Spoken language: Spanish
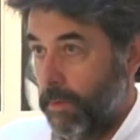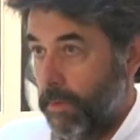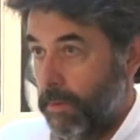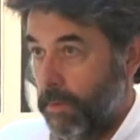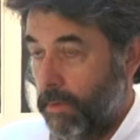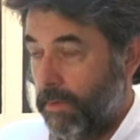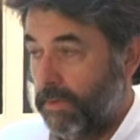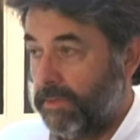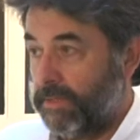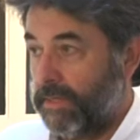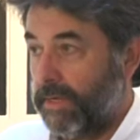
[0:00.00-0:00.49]

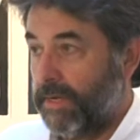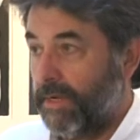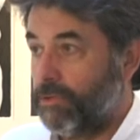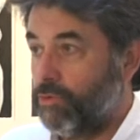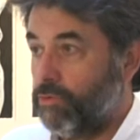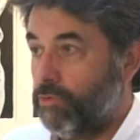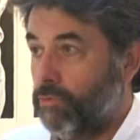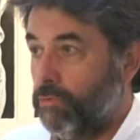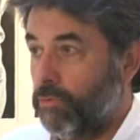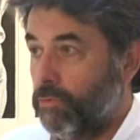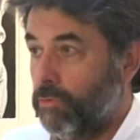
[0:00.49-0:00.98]
En este
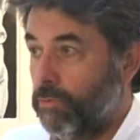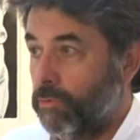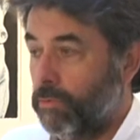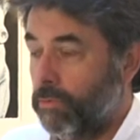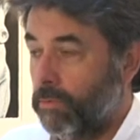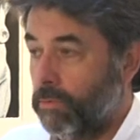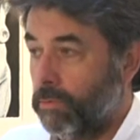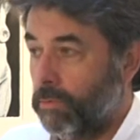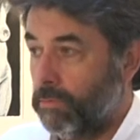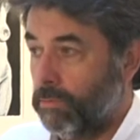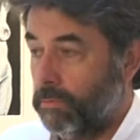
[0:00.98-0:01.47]

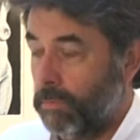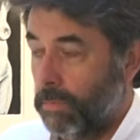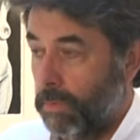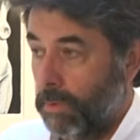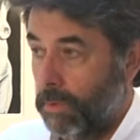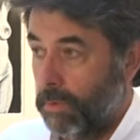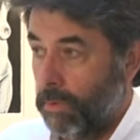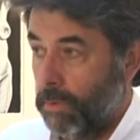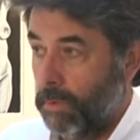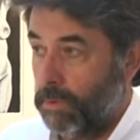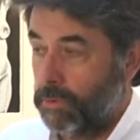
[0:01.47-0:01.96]
caso,
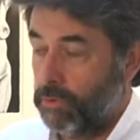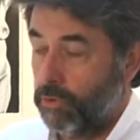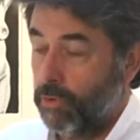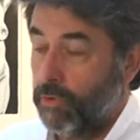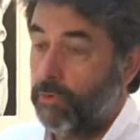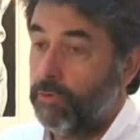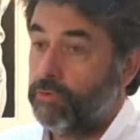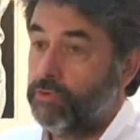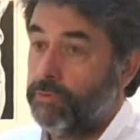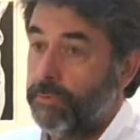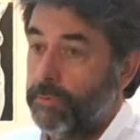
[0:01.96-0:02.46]
he
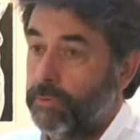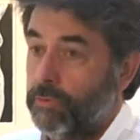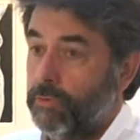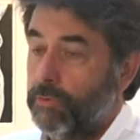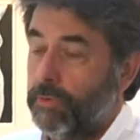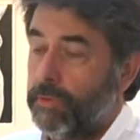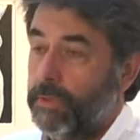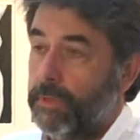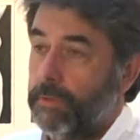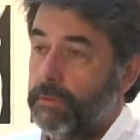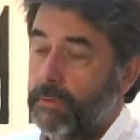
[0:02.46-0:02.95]
escogido sobre
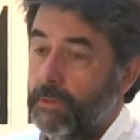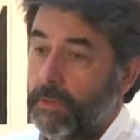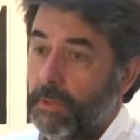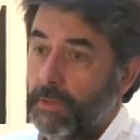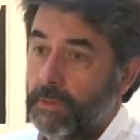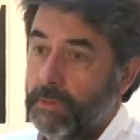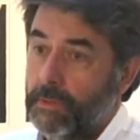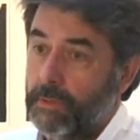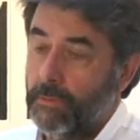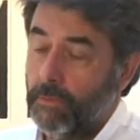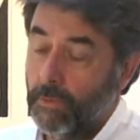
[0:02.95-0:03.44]
todo
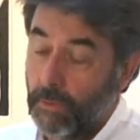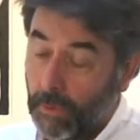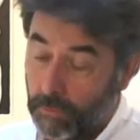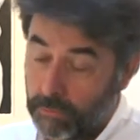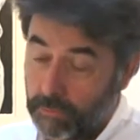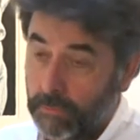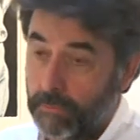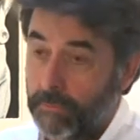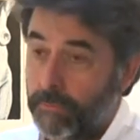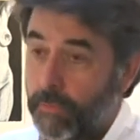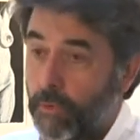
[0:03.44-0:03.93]
gente
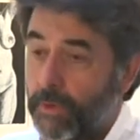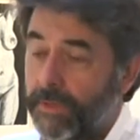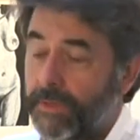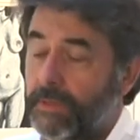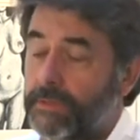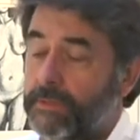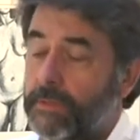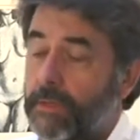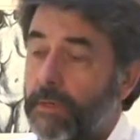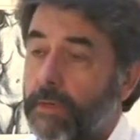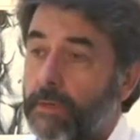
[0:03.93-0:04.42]
o
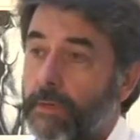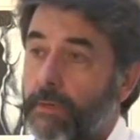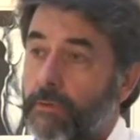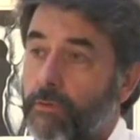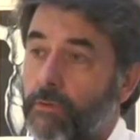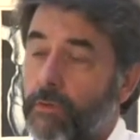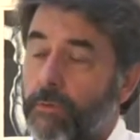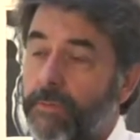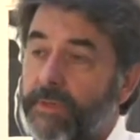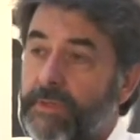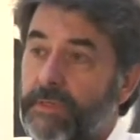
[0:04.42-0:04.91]
poetas de la
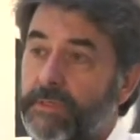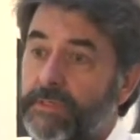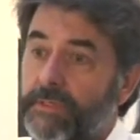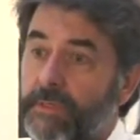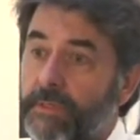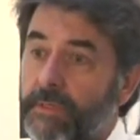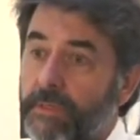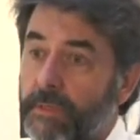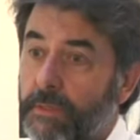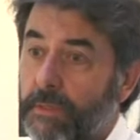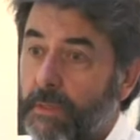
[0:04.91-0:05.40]
generación del
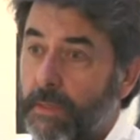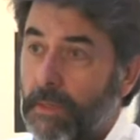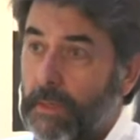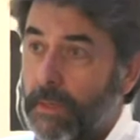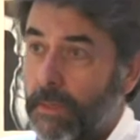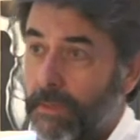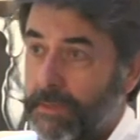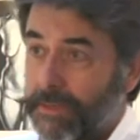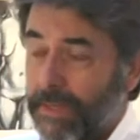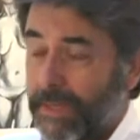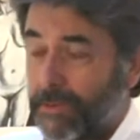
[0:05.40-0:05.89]
27,
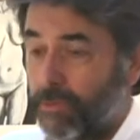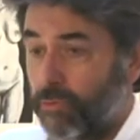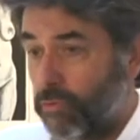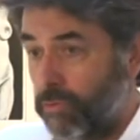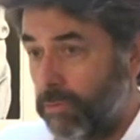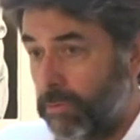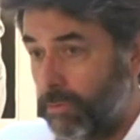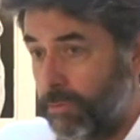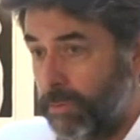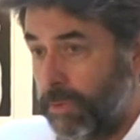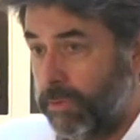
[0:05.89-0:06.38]

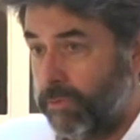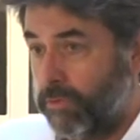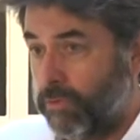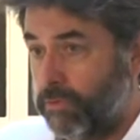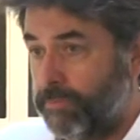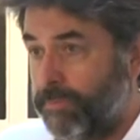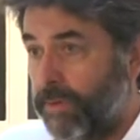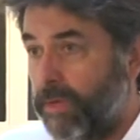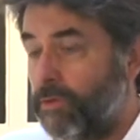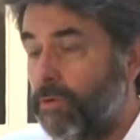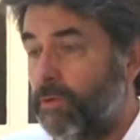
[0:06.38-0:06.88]
tanto, tanto
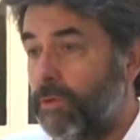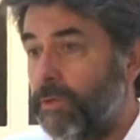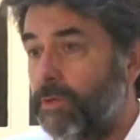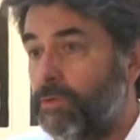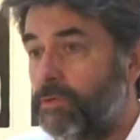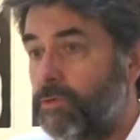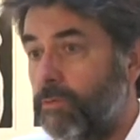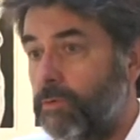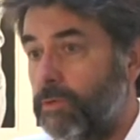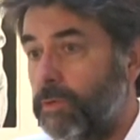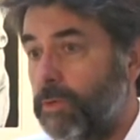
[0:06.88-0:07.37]

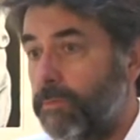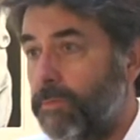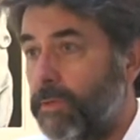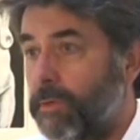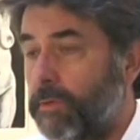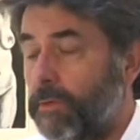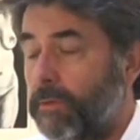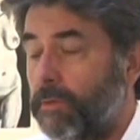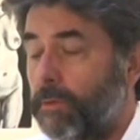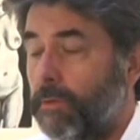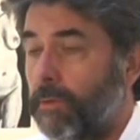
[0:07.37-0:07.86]
españoles como
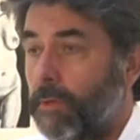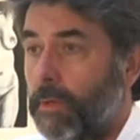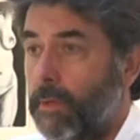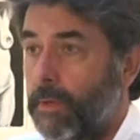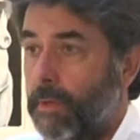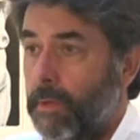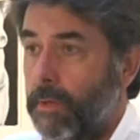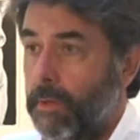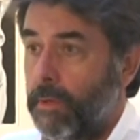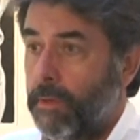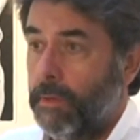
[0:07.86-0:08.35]
también
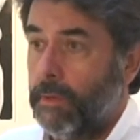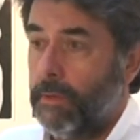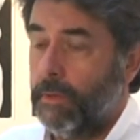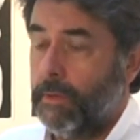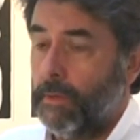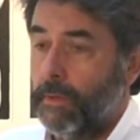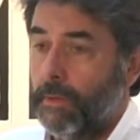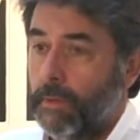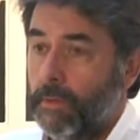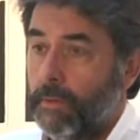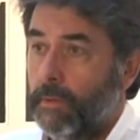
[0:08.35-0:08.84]

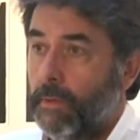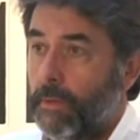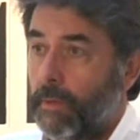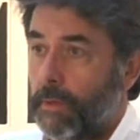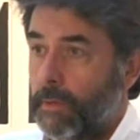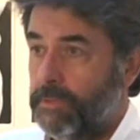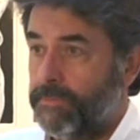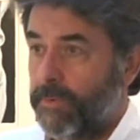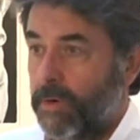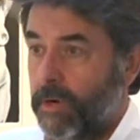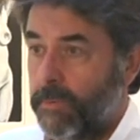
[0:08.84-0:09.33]
eh,
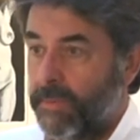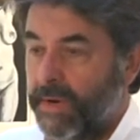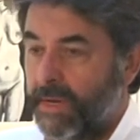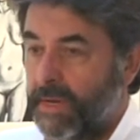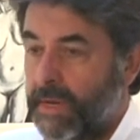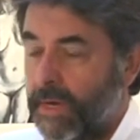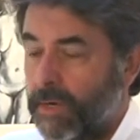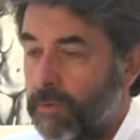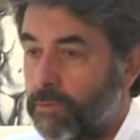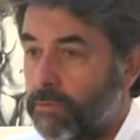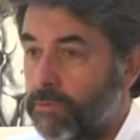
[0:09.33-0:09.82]

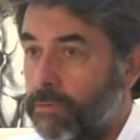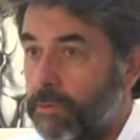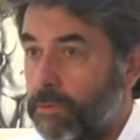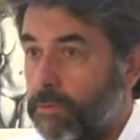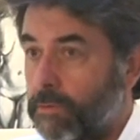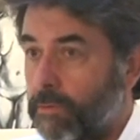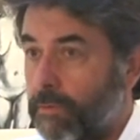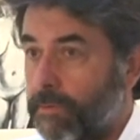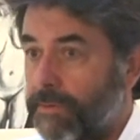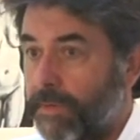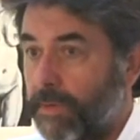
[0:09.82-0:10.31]
hispanoamericanos.
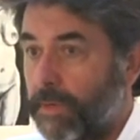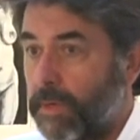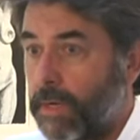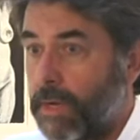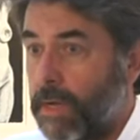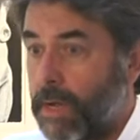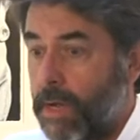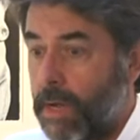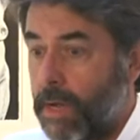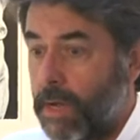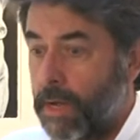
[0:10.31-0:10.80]
Entonces,
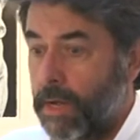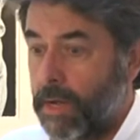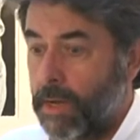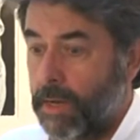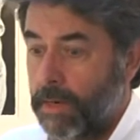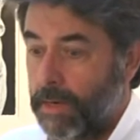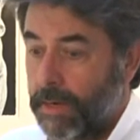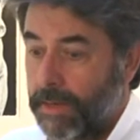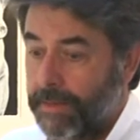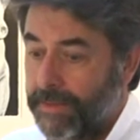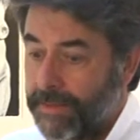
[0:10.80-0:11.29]

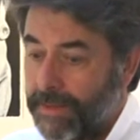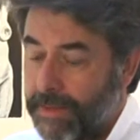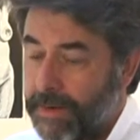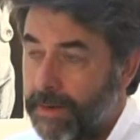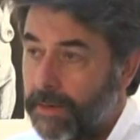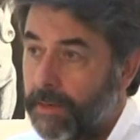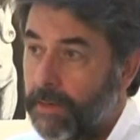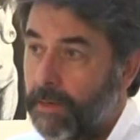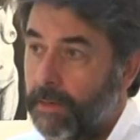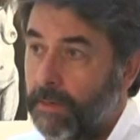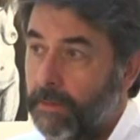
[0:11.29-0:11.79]
la, idea
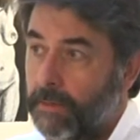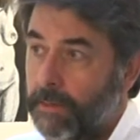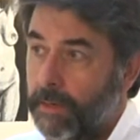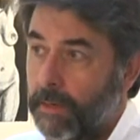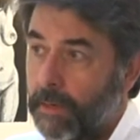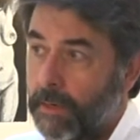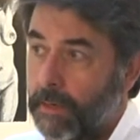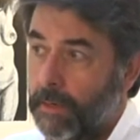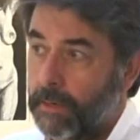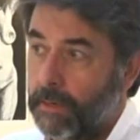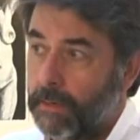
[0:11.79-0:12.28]
era que
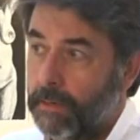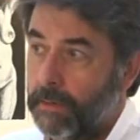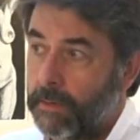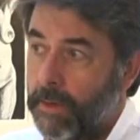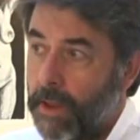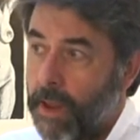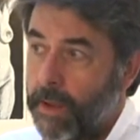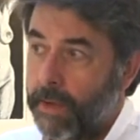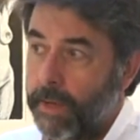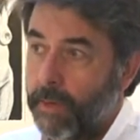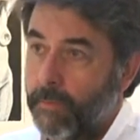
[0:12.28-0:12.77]
el,
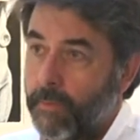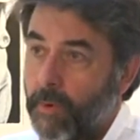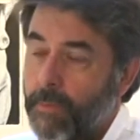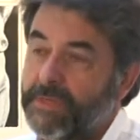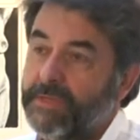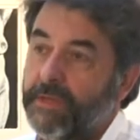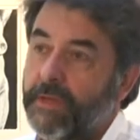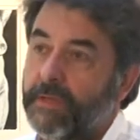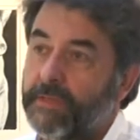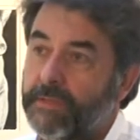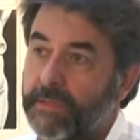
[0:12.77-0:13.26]
que,
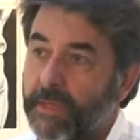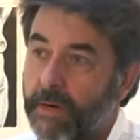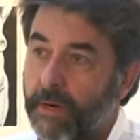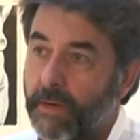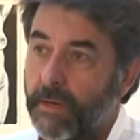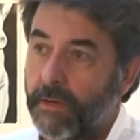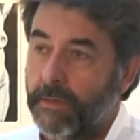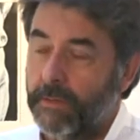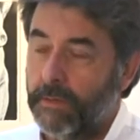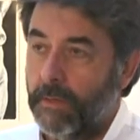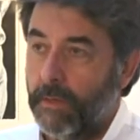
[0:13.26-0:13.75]
poema se
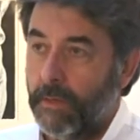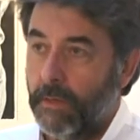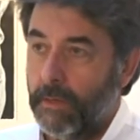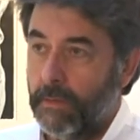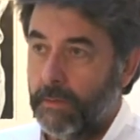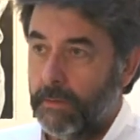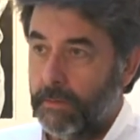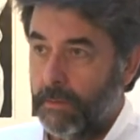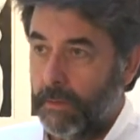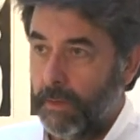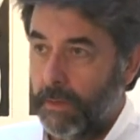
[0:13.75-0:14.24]
adaptara al,
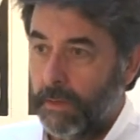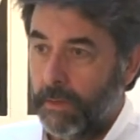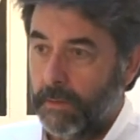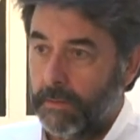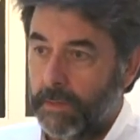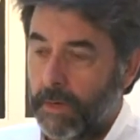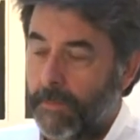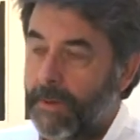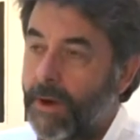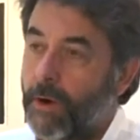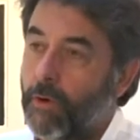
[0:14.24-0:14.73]

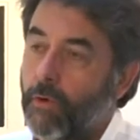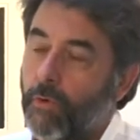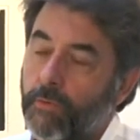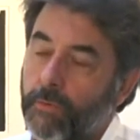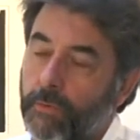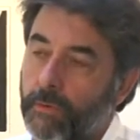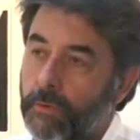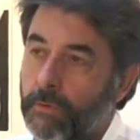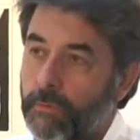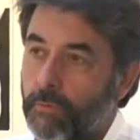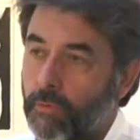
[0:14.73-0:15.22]
al
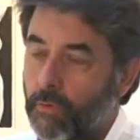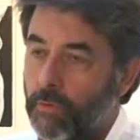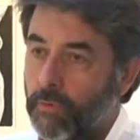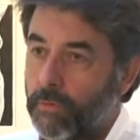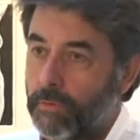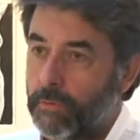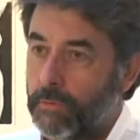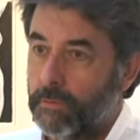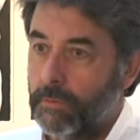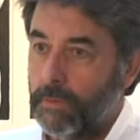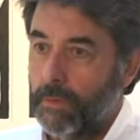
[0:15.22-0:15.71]
trabajo del
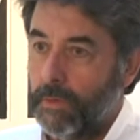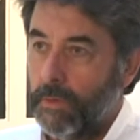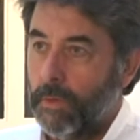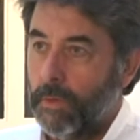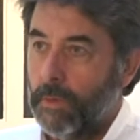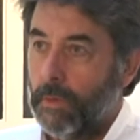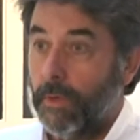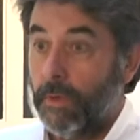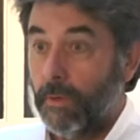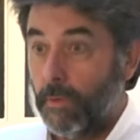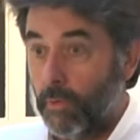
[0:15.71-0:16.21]
dibujo. ¿no?
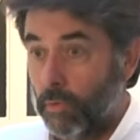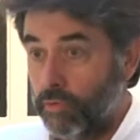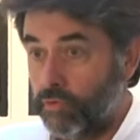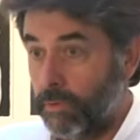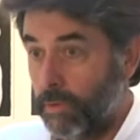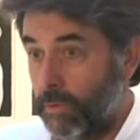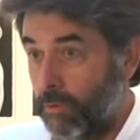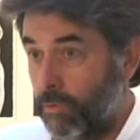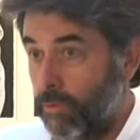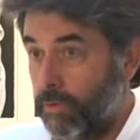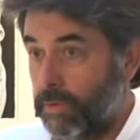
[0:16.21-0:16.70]
Incluso
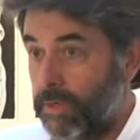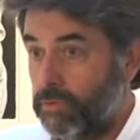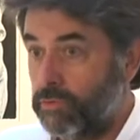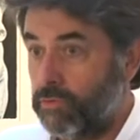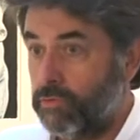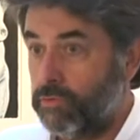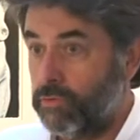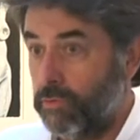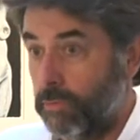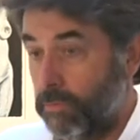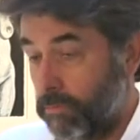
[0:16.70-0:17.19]
en algunos
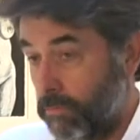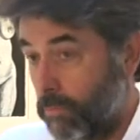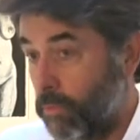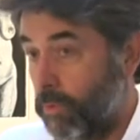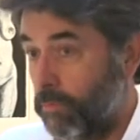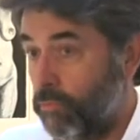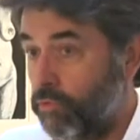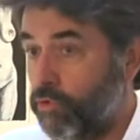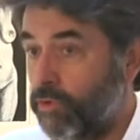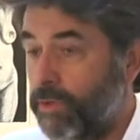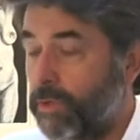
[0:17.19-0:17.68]
casos, o en
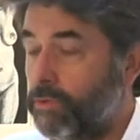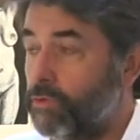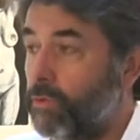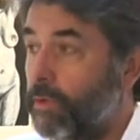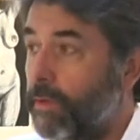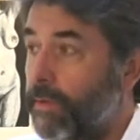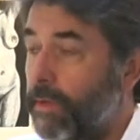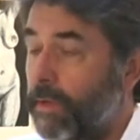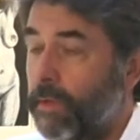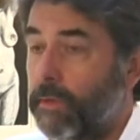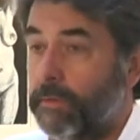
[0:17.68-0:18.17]
muchos casos,
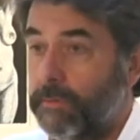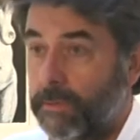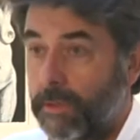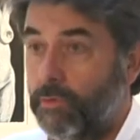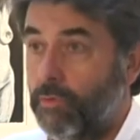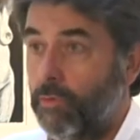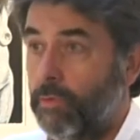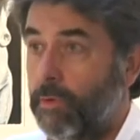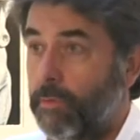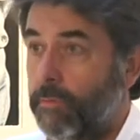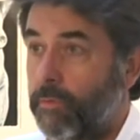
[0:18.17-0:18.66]
le da
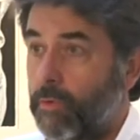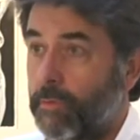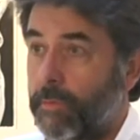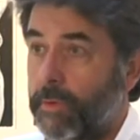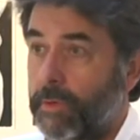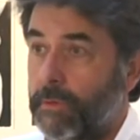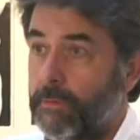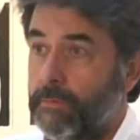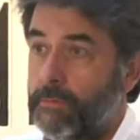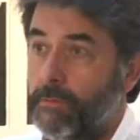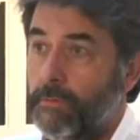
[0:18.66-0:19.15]
título al
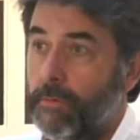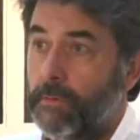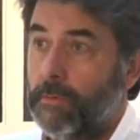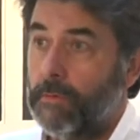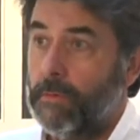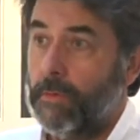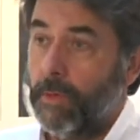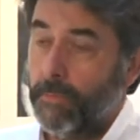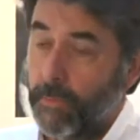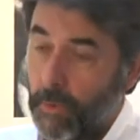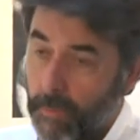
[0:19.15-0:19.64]
poema, ¿no?
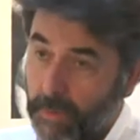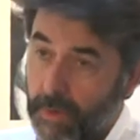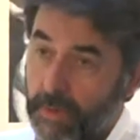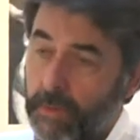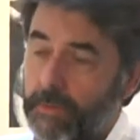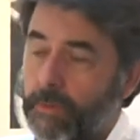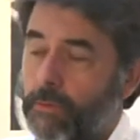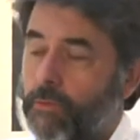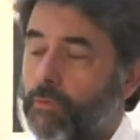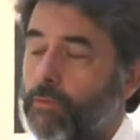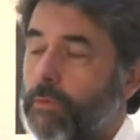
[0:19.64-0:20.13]
El poema le
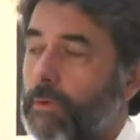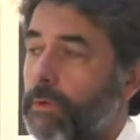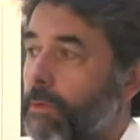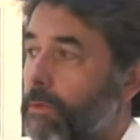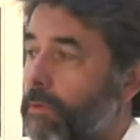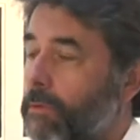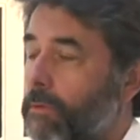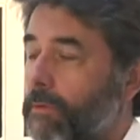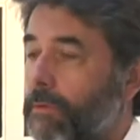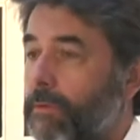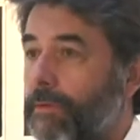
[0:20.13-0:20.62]
da título
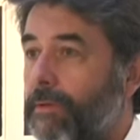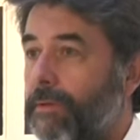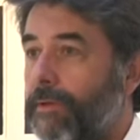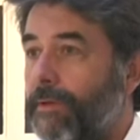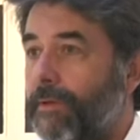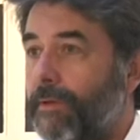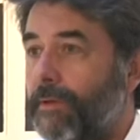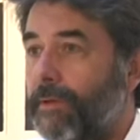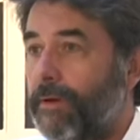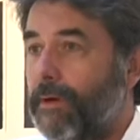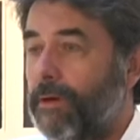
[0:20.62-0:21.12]

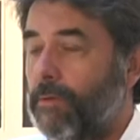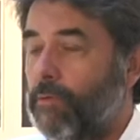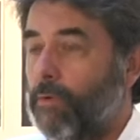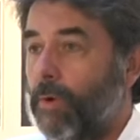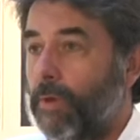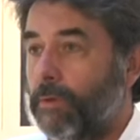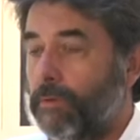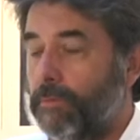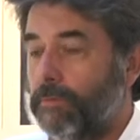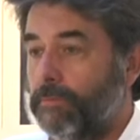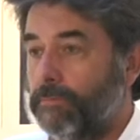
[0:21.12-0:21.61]
al,
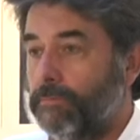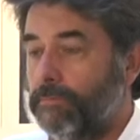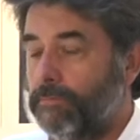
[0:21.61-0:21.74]
cuadro, ¿no?